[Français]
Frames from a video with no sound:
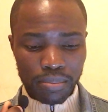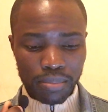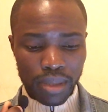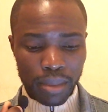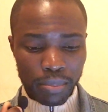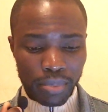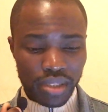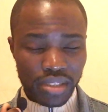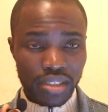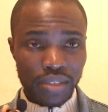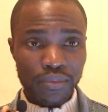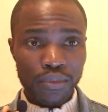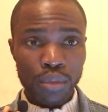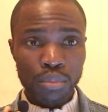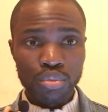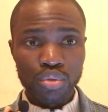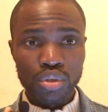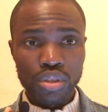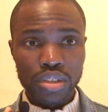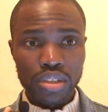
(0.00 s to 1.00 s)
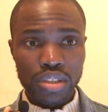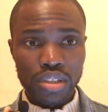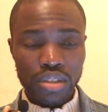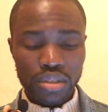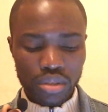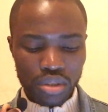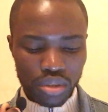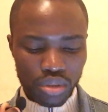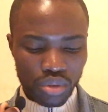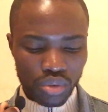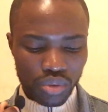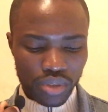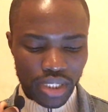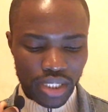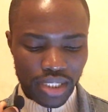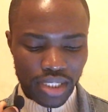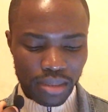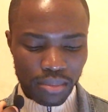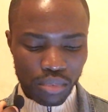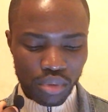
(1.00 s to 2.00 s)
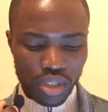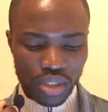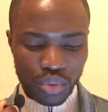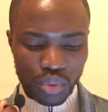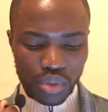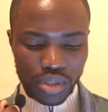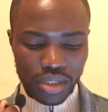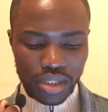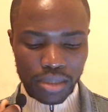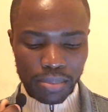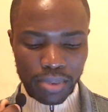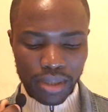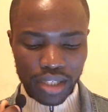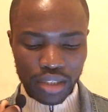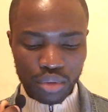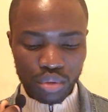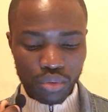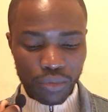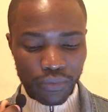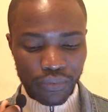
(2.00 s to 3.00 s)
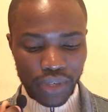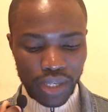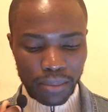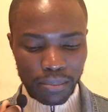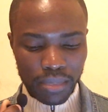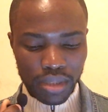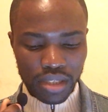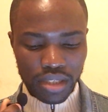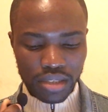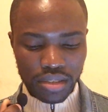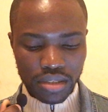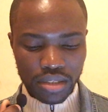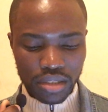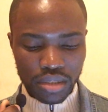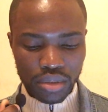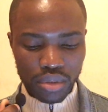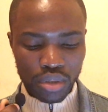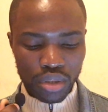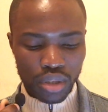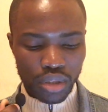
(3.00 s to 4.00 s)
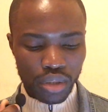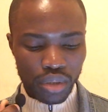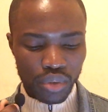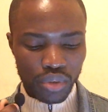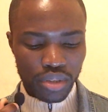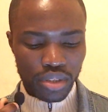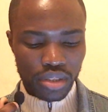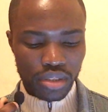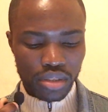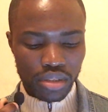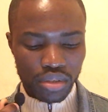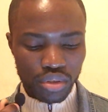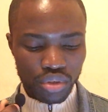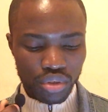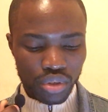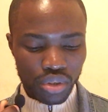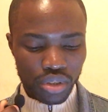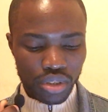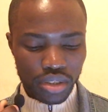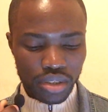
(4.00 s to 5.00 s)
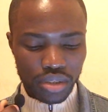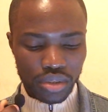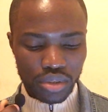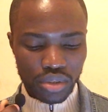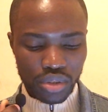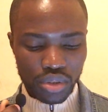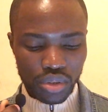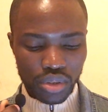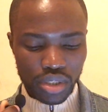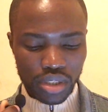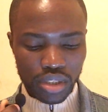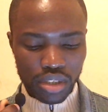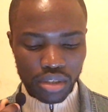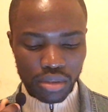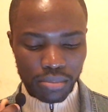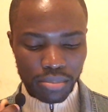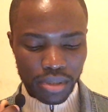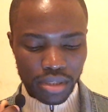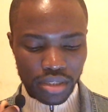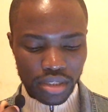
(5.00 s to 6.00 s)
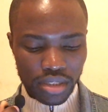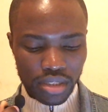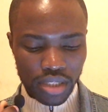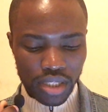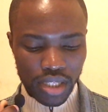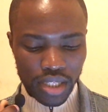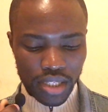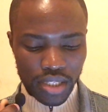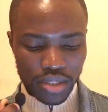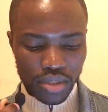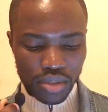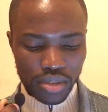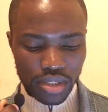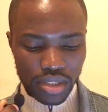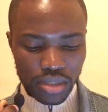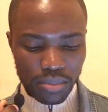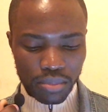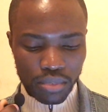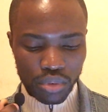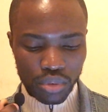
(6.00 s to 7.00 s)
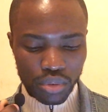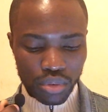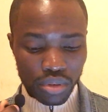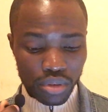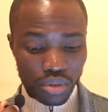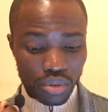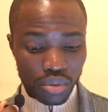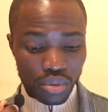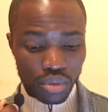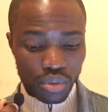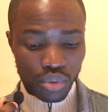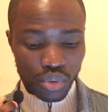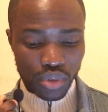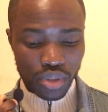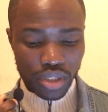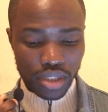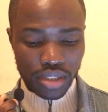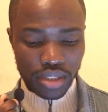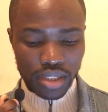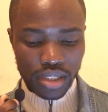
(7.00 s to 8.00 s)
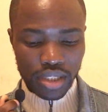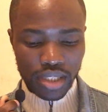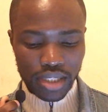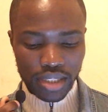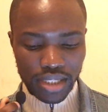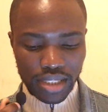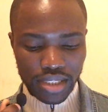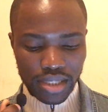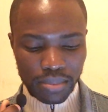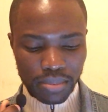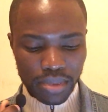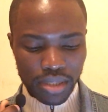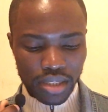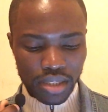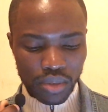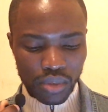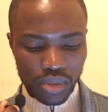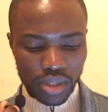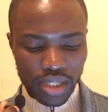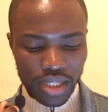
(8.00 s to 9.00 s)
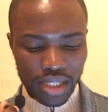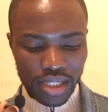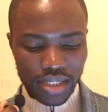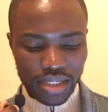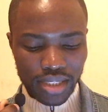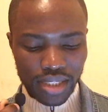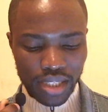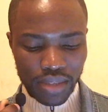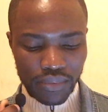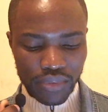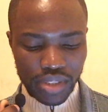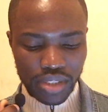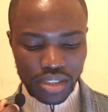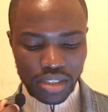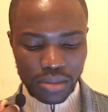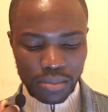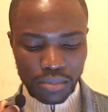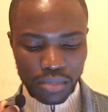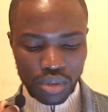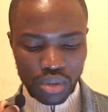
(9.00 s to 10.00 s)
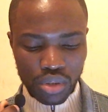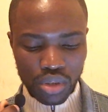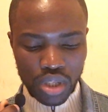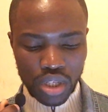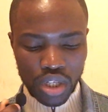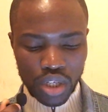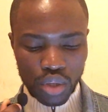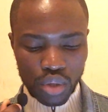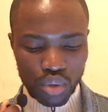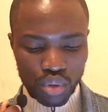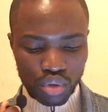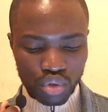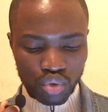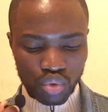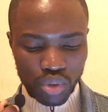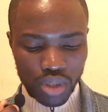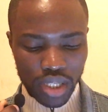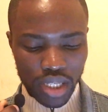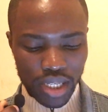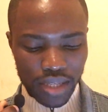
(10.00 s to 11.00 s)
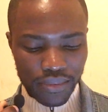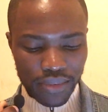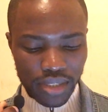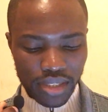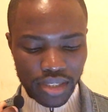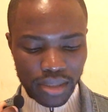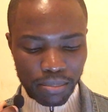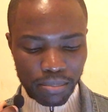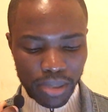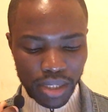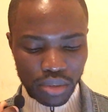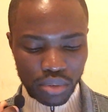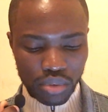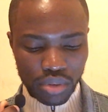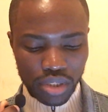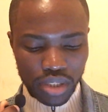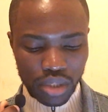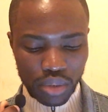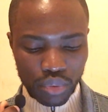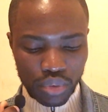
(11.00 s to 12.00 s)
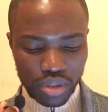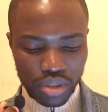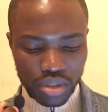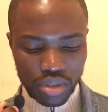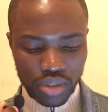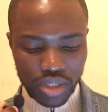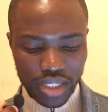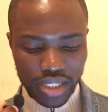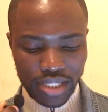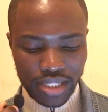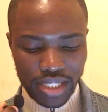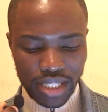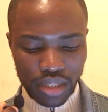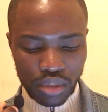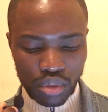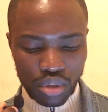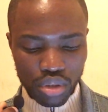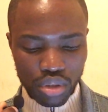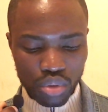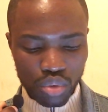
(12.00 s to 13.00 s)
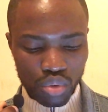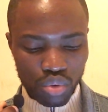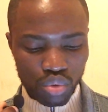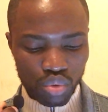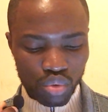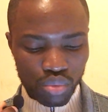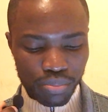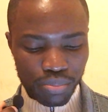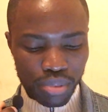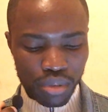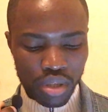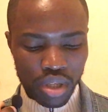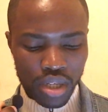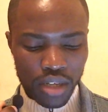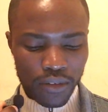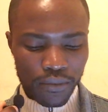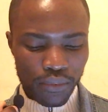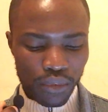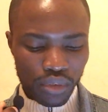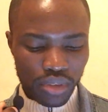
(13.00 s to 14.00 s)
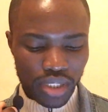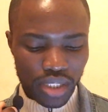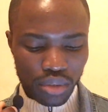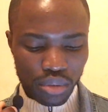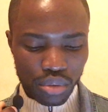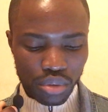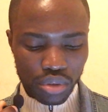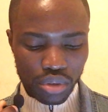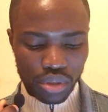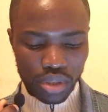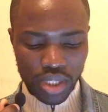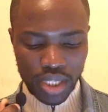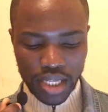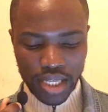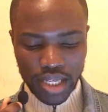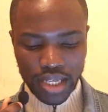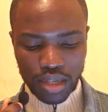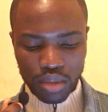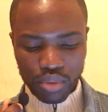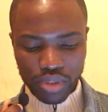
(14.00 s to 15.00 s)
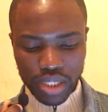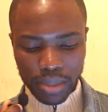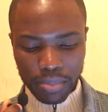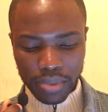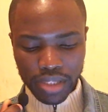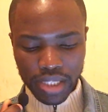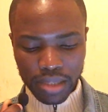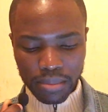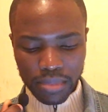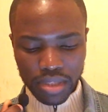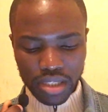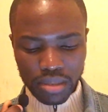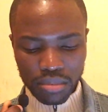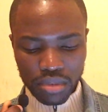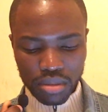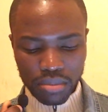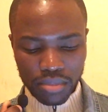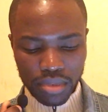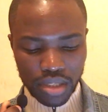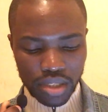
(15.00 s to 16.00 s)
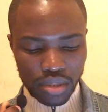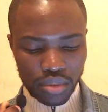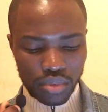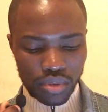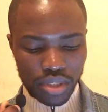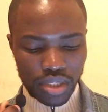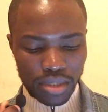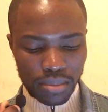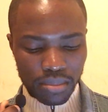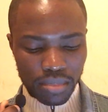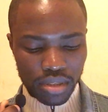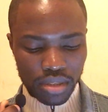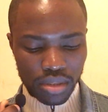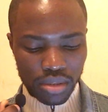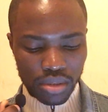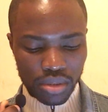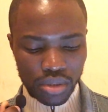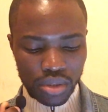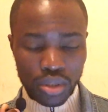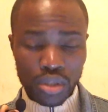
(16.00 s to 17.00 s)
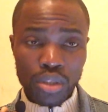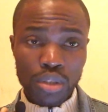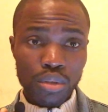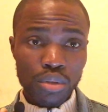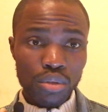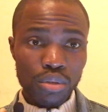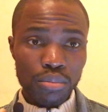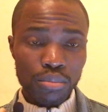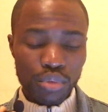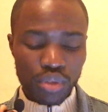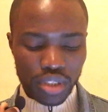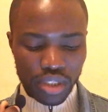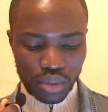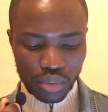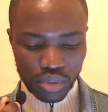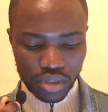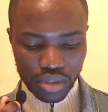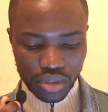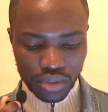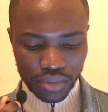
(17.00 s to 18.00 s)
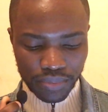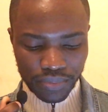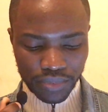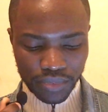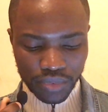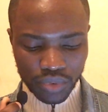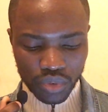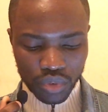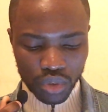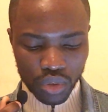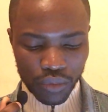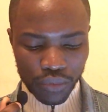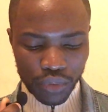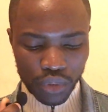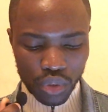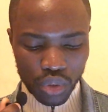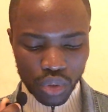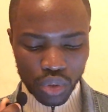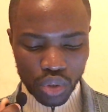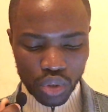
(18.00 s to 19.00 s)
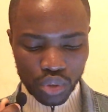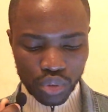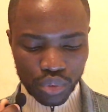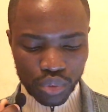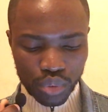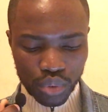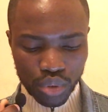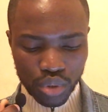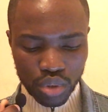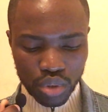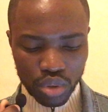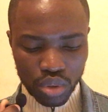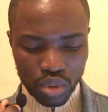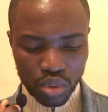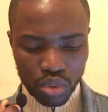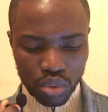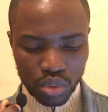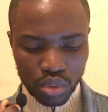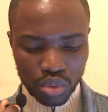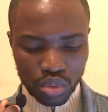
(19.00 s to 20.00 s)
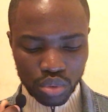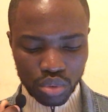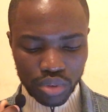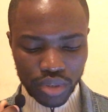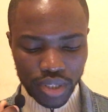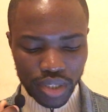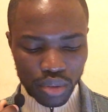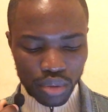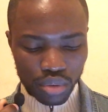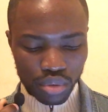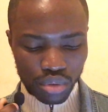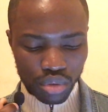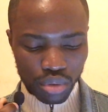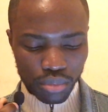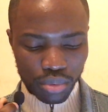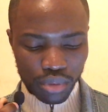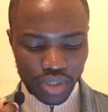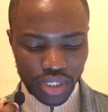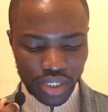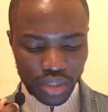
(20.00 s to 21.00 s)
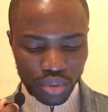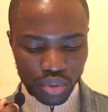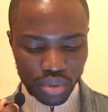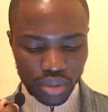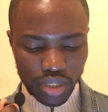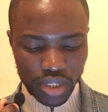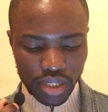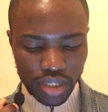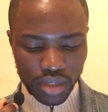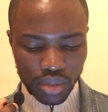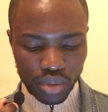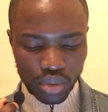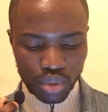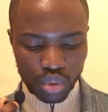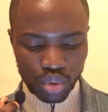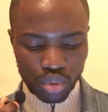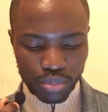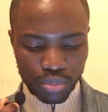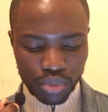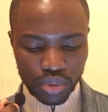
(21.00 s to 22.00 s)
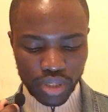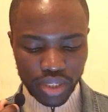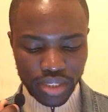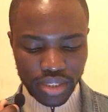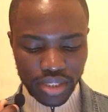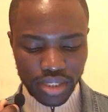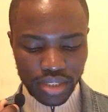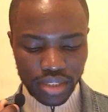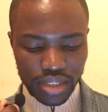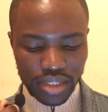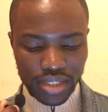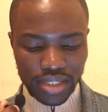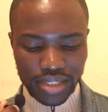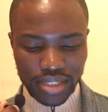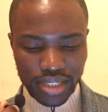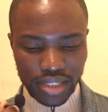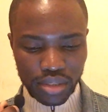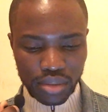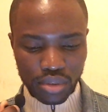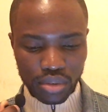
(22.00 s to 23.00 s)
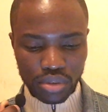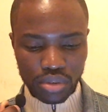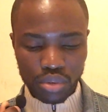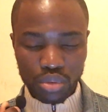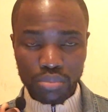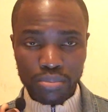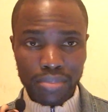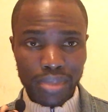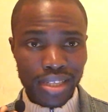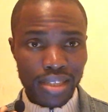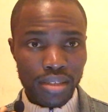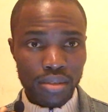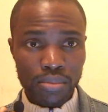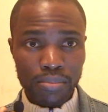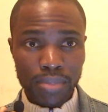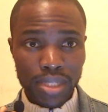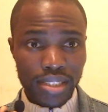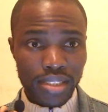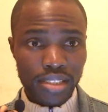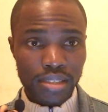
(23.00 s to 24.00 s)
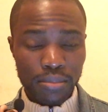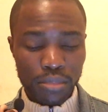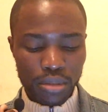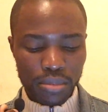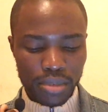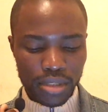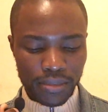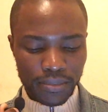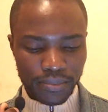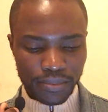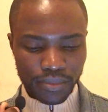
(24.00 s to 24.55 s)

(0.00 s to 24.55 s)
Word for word: après cette forme juridique, on a également la société par action fermée, dite Closed Joint Stock Company. Ce type de, de société est adapté en cas d'investissement conjoint avec un partenaire russe extérieur au groupe fondateur. Le capital minimum est de 10 000 euh, monnaies russes, environ 200 euros, et le nombre d'actionnaires ne peut excéder 50 euh, maximum.